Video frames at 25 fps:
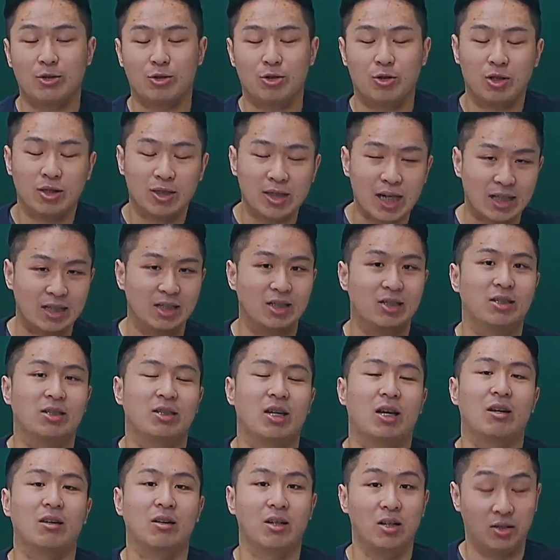就跟诈欺市
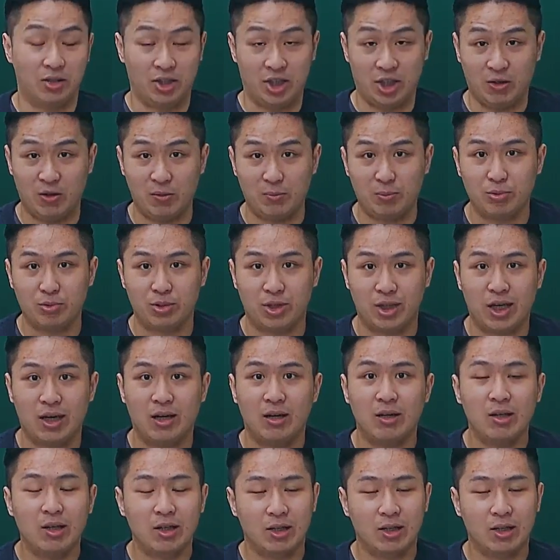场可能也会不一样，